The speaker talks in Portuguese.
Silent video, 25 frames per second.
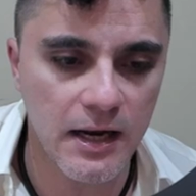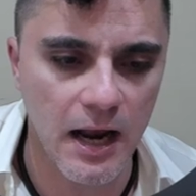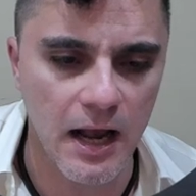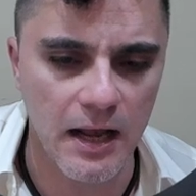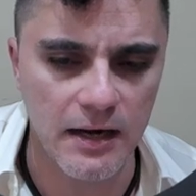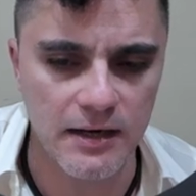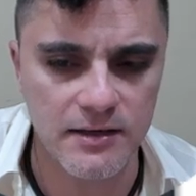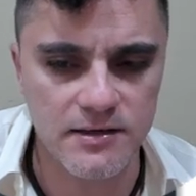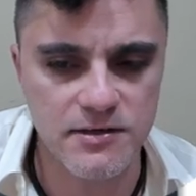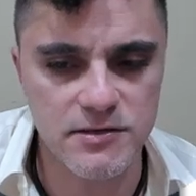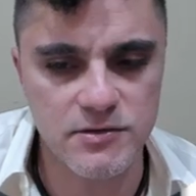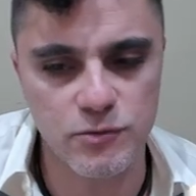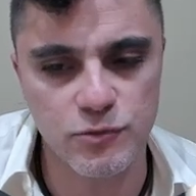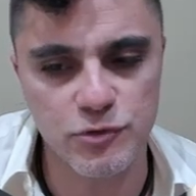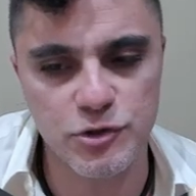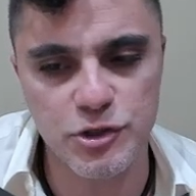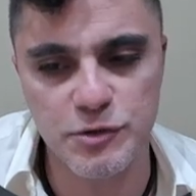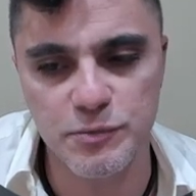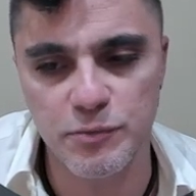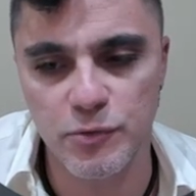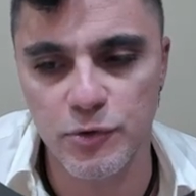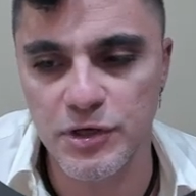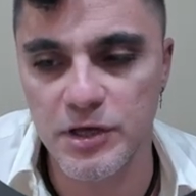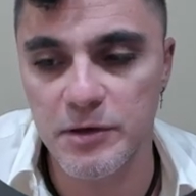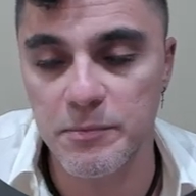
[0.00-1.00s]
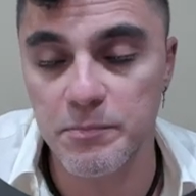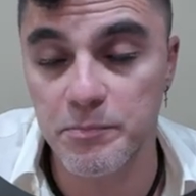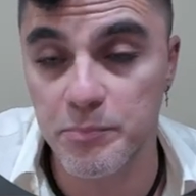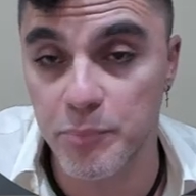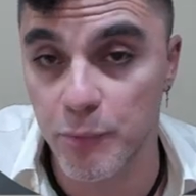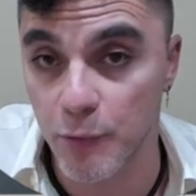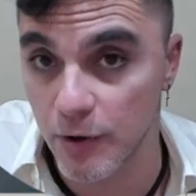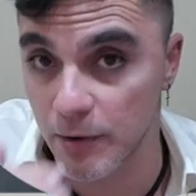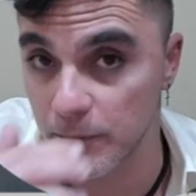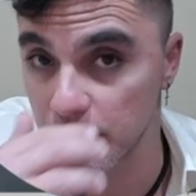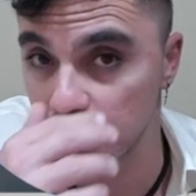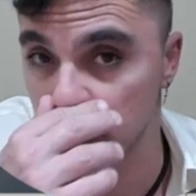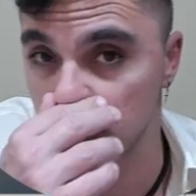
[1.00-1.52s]
Caras, notebook
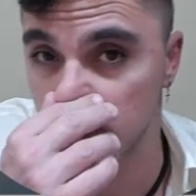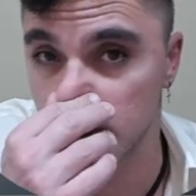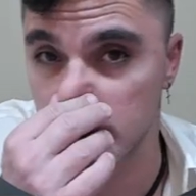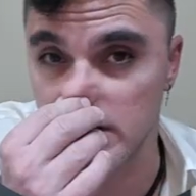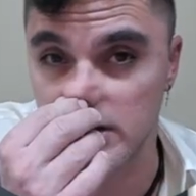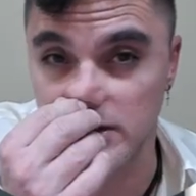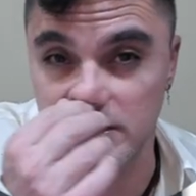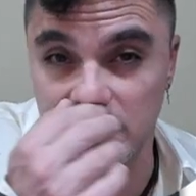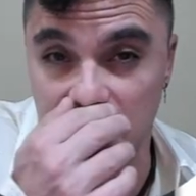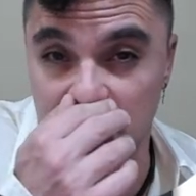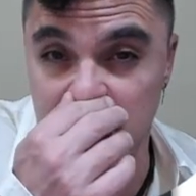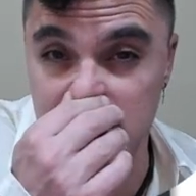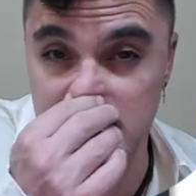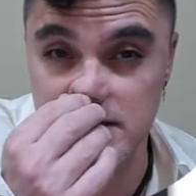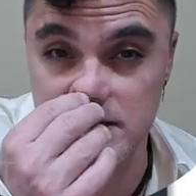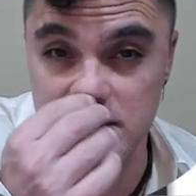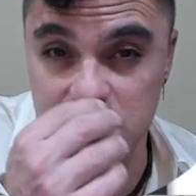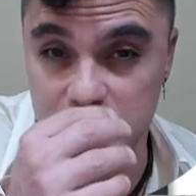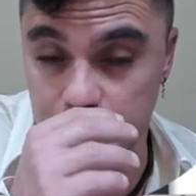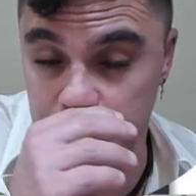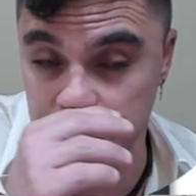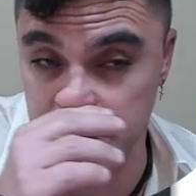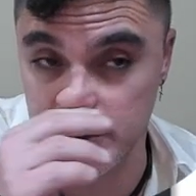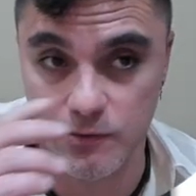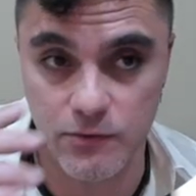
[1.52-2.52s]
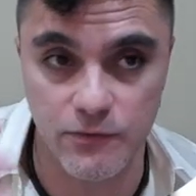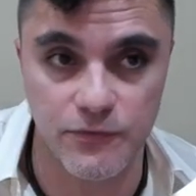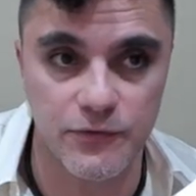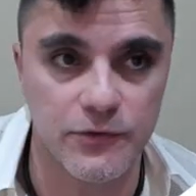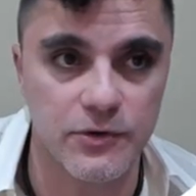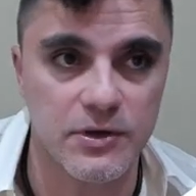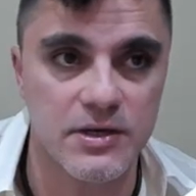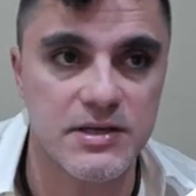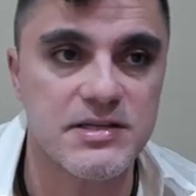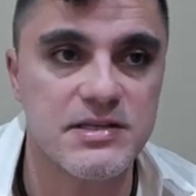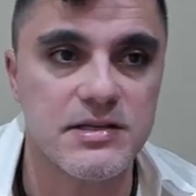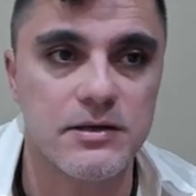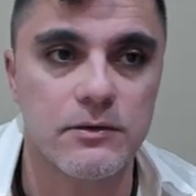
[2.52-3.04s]
premium que traz esse tipo de
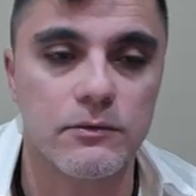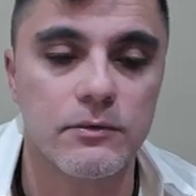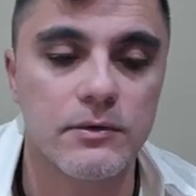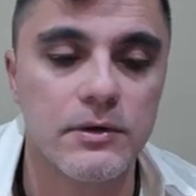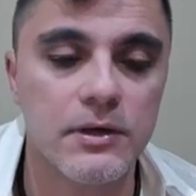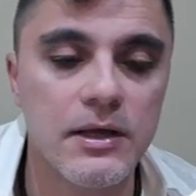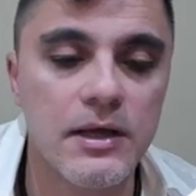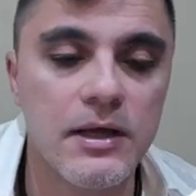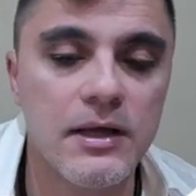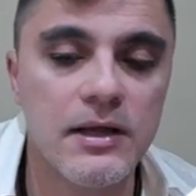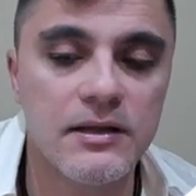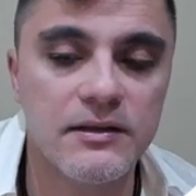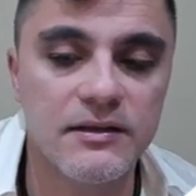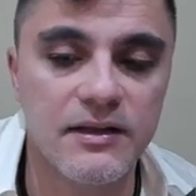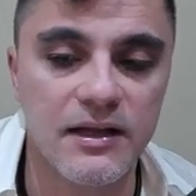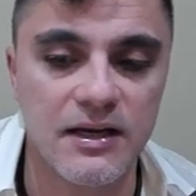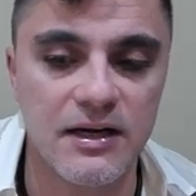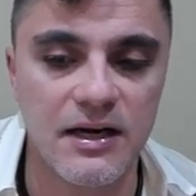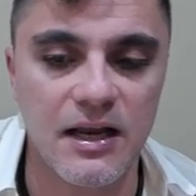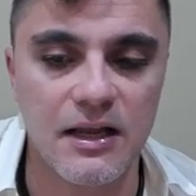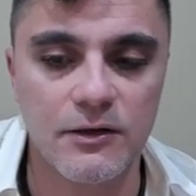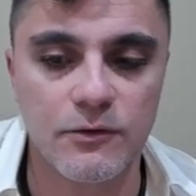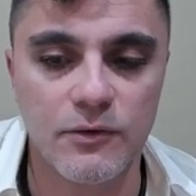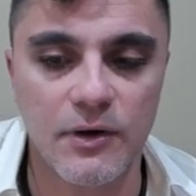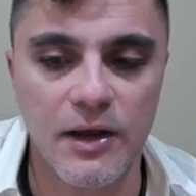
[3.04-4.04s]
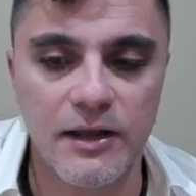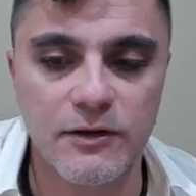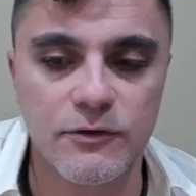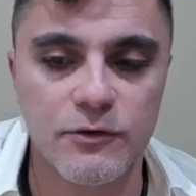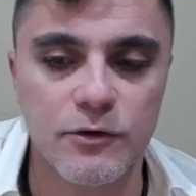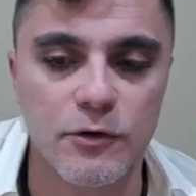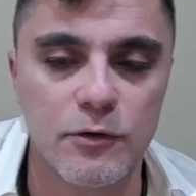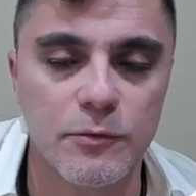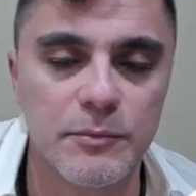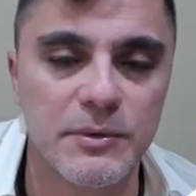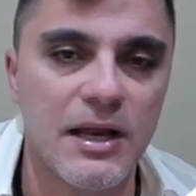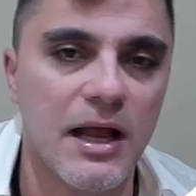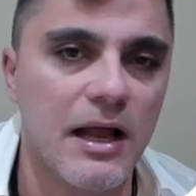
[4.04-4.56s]
configuração. Teclado
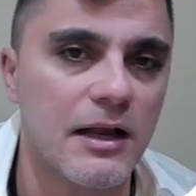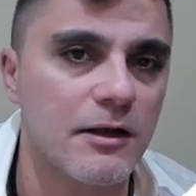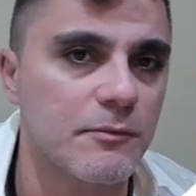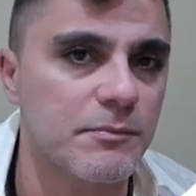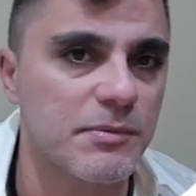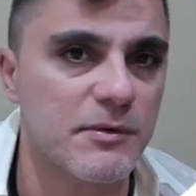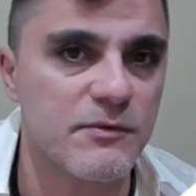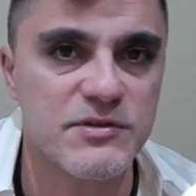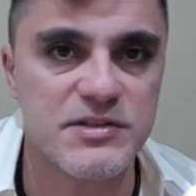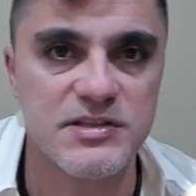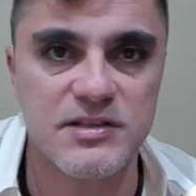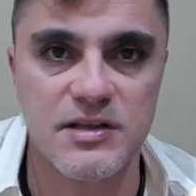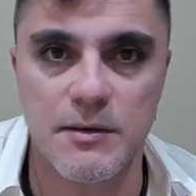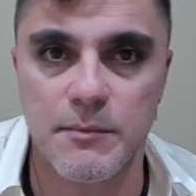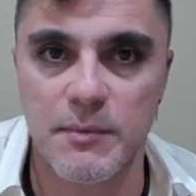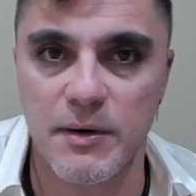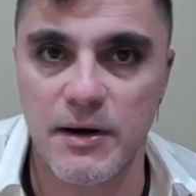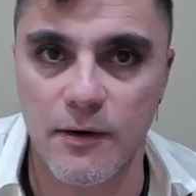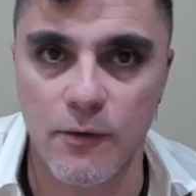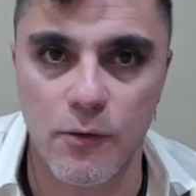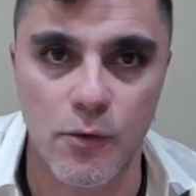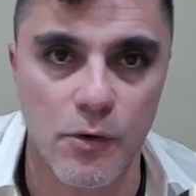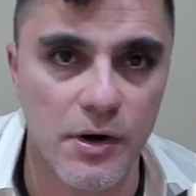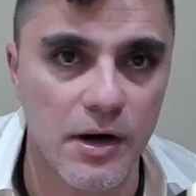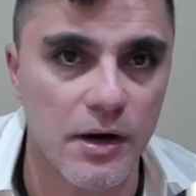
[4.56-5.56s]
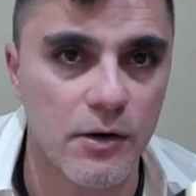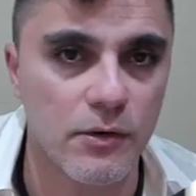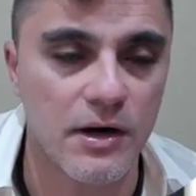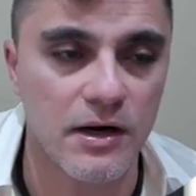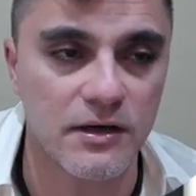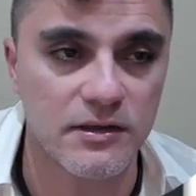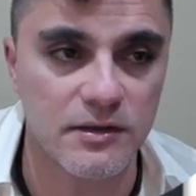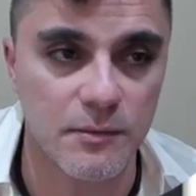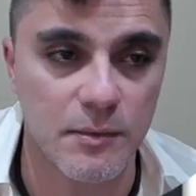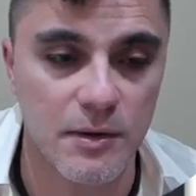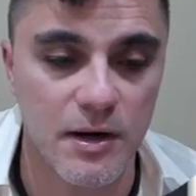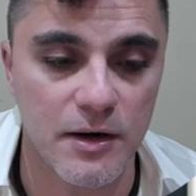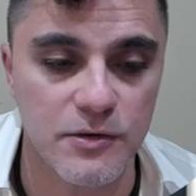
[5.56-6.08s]
retroiluminado para você trabalhar em qualquer lugar,
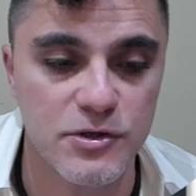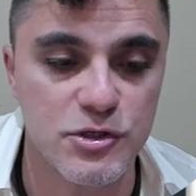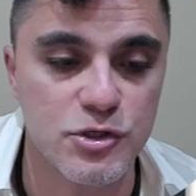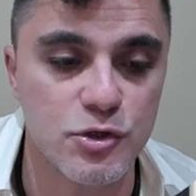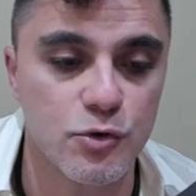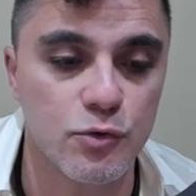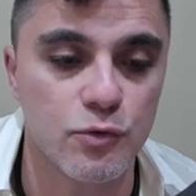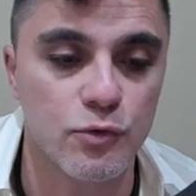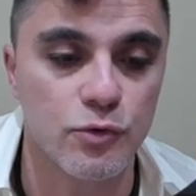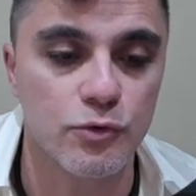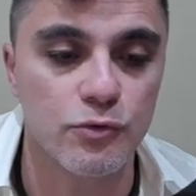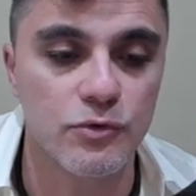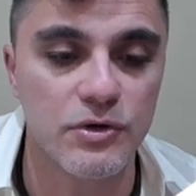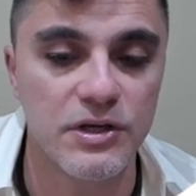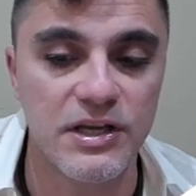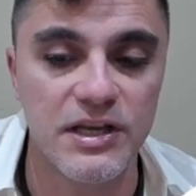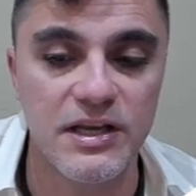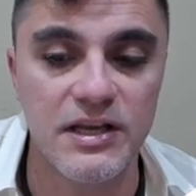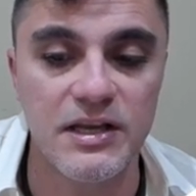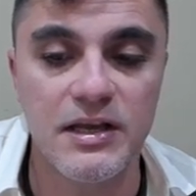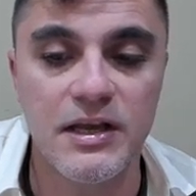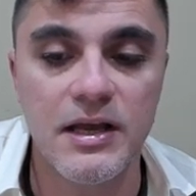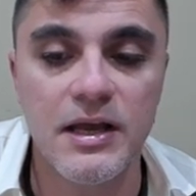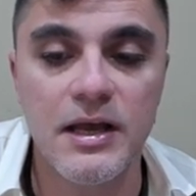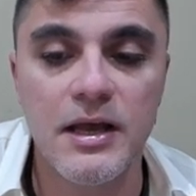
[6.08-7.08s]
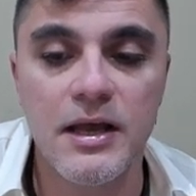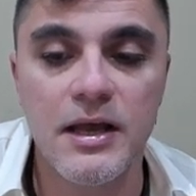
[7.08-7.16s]
trabalhar no escuro e